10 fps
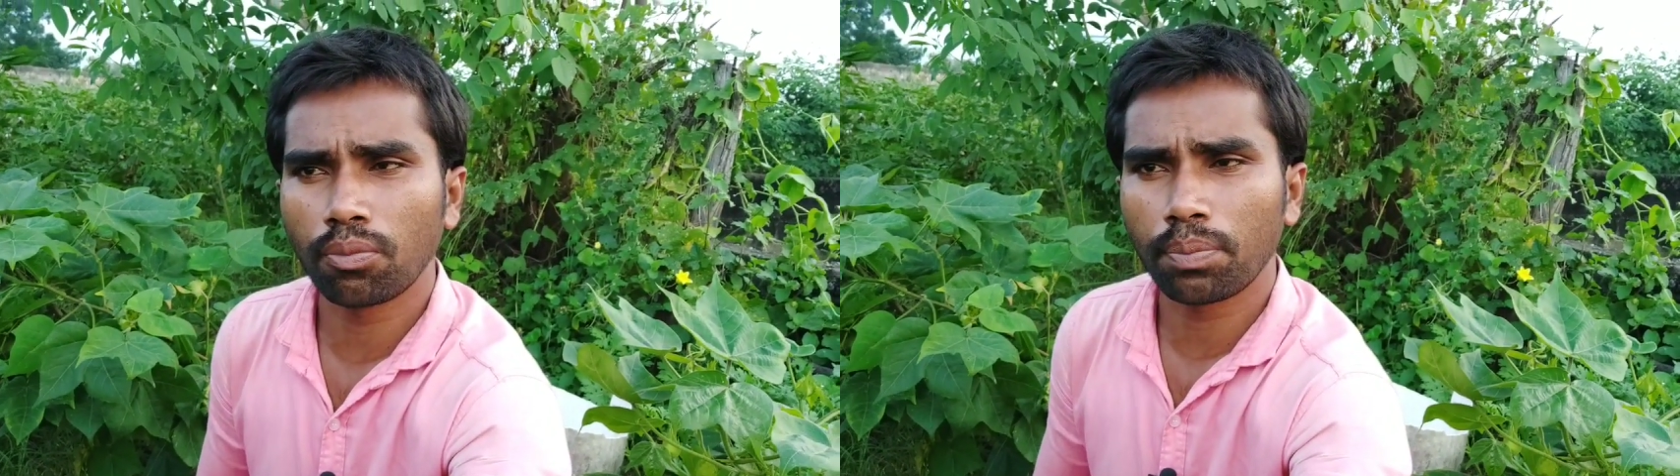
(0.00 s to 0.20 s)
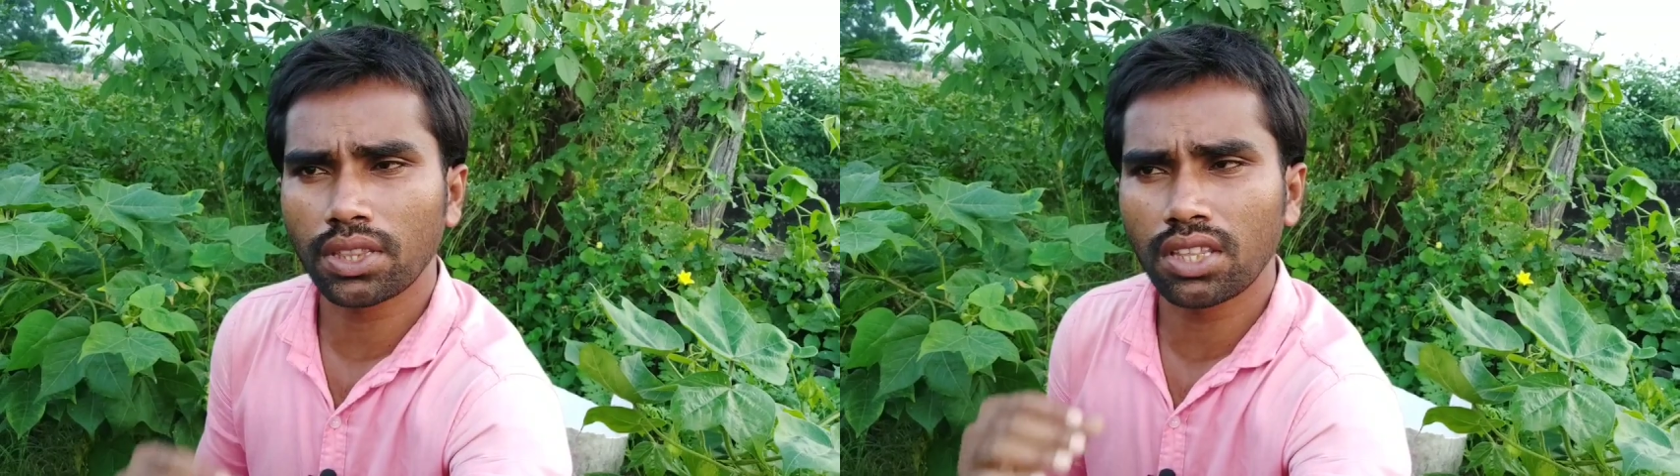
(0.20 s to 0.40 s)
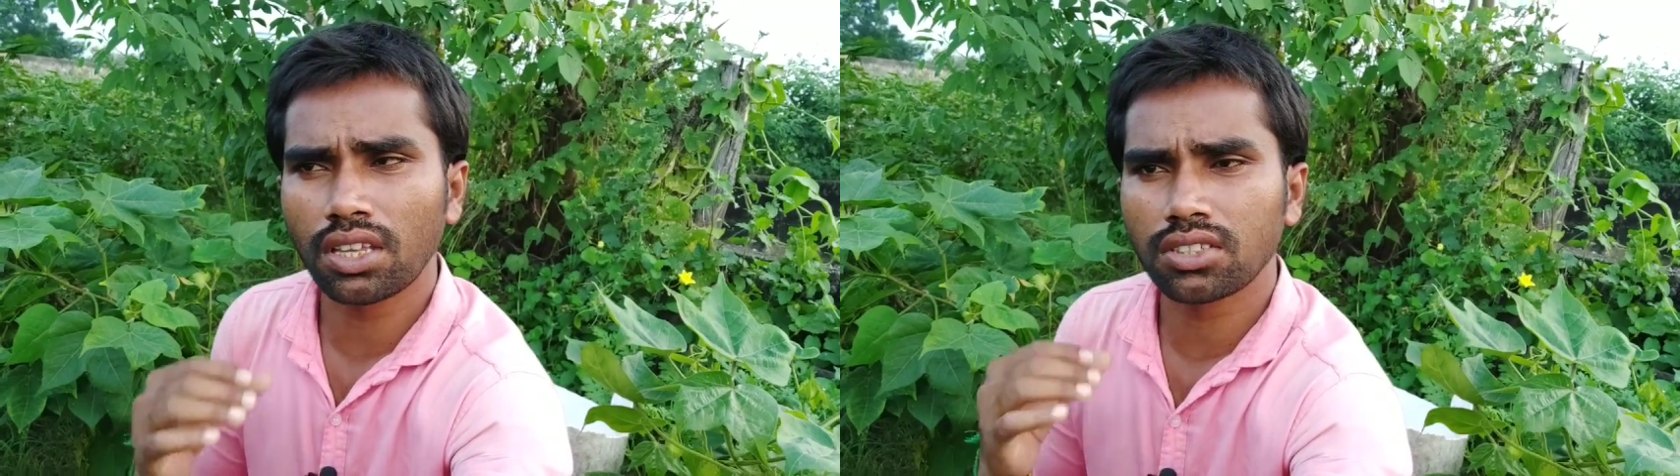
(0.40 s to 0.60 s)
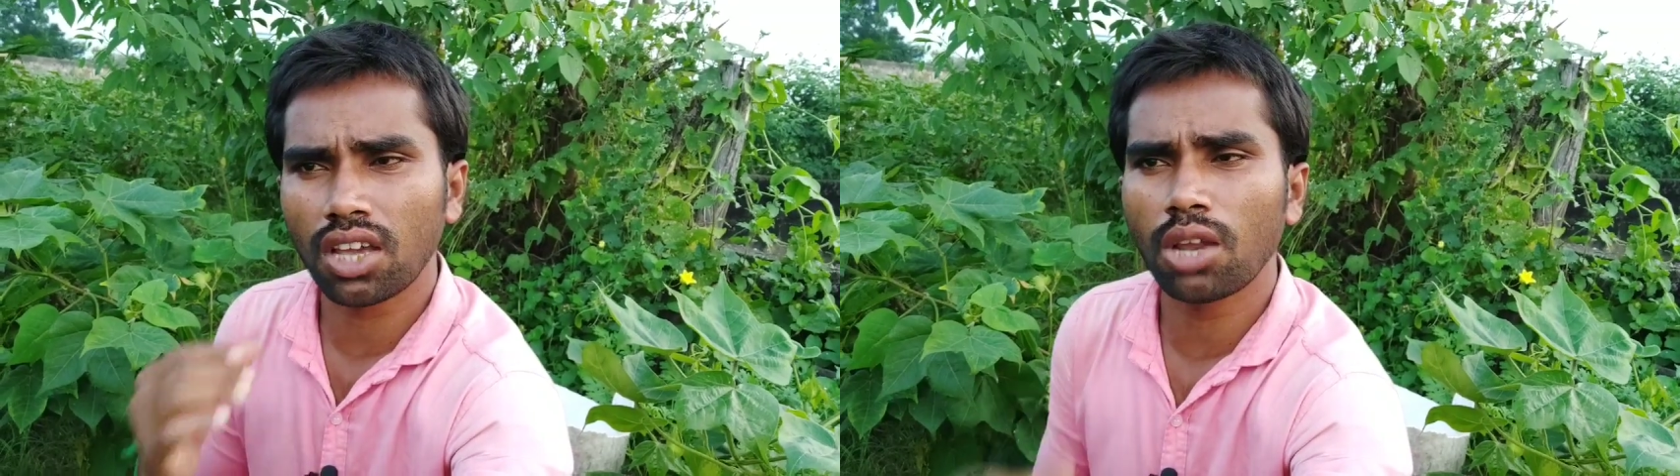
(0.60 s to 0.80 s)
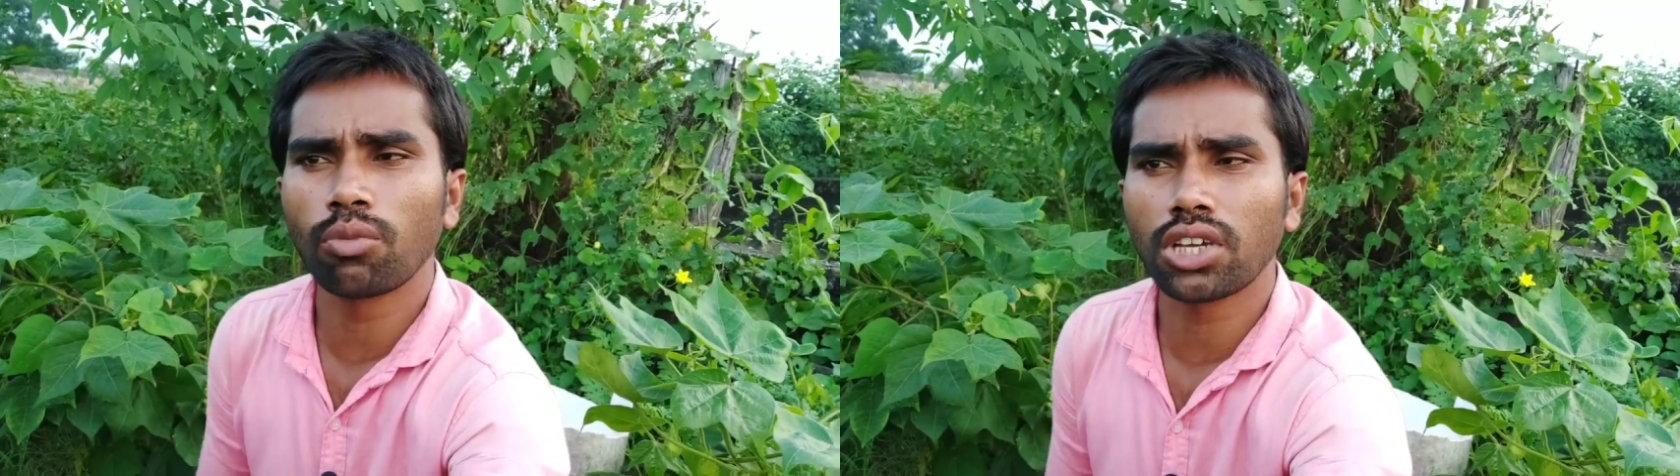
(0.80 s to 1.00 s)
పత్తి
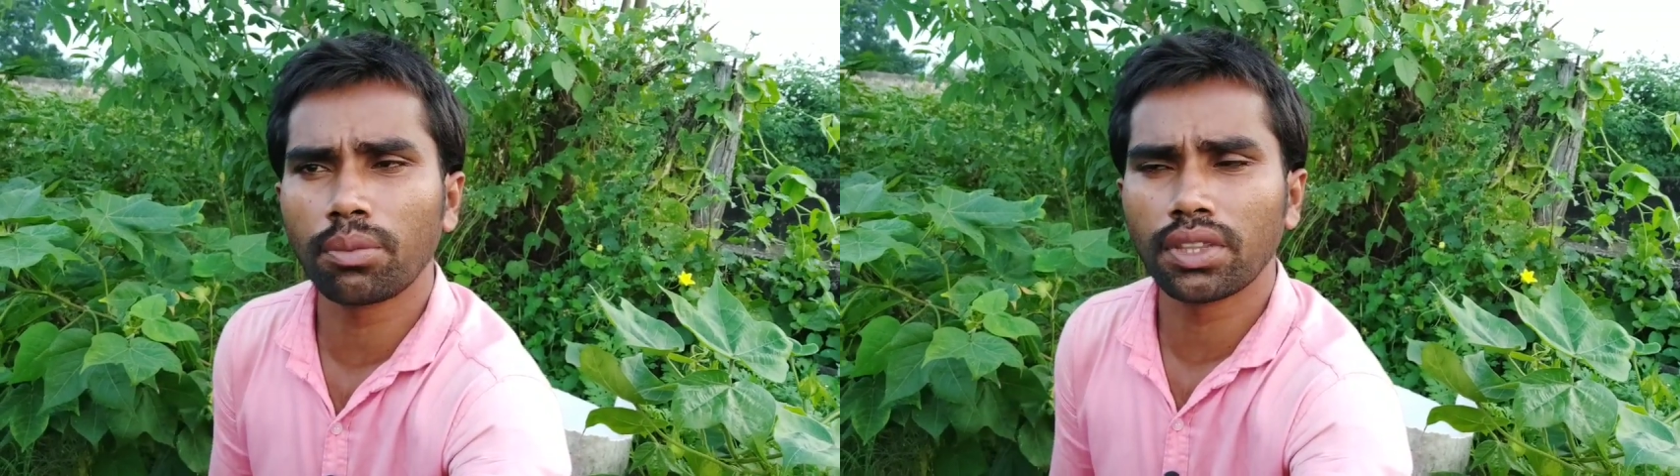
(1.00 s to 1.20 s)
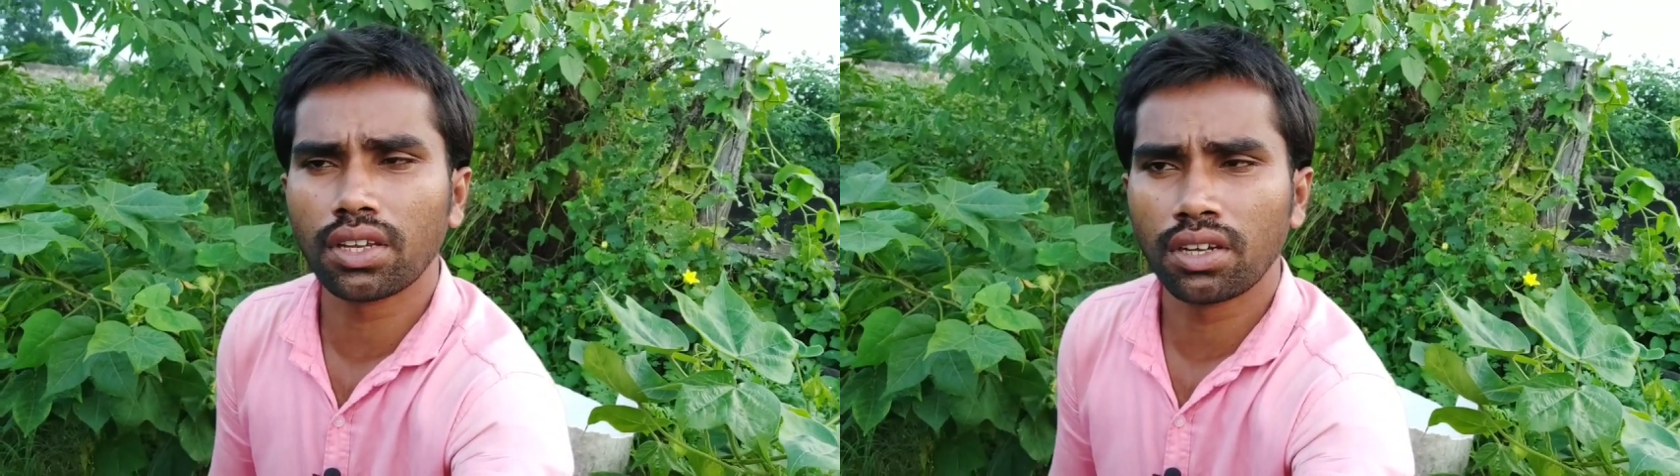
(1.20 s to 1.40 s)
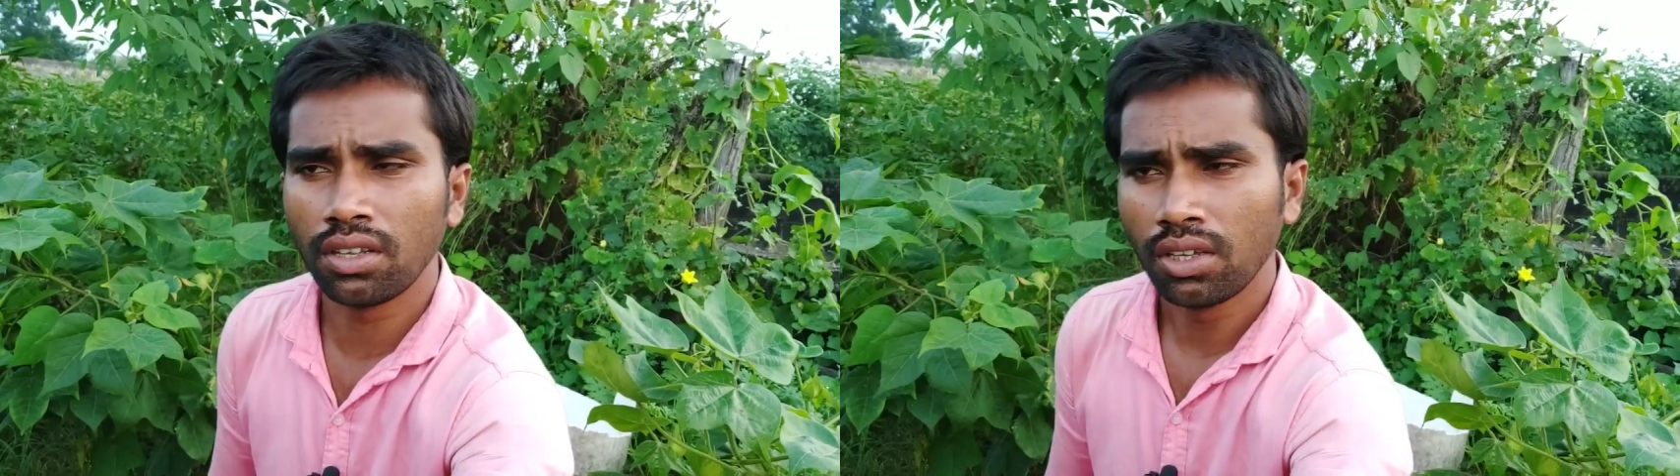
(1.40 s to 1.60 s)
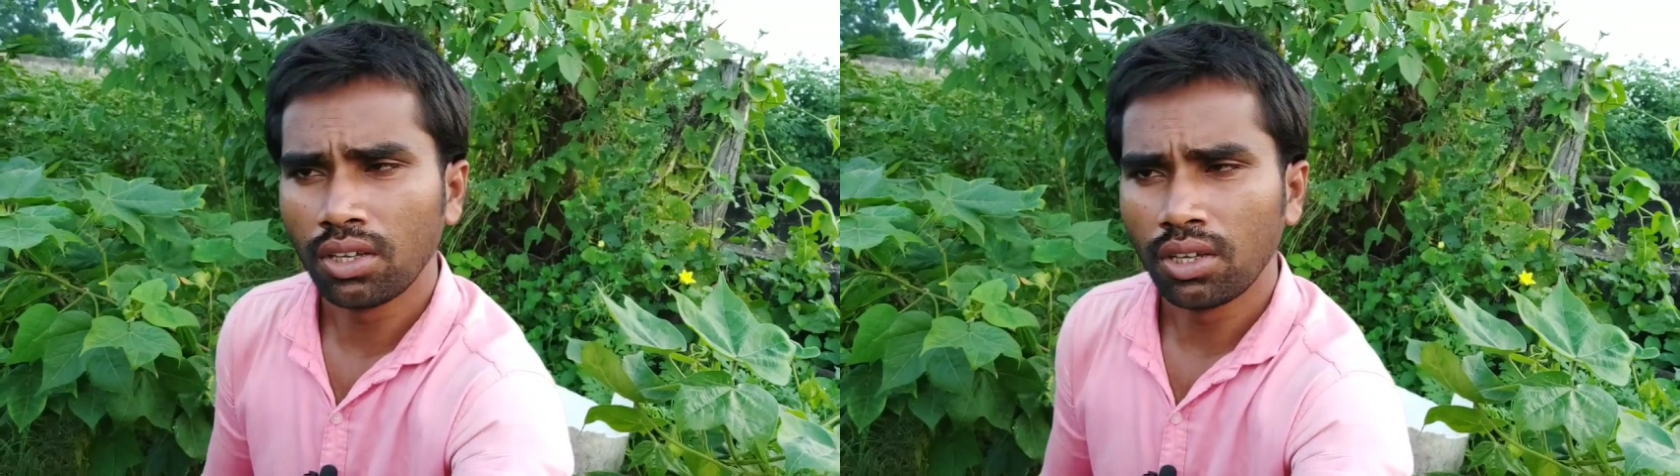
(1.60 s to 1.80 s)
చాలా ముఖ్యమైనదండి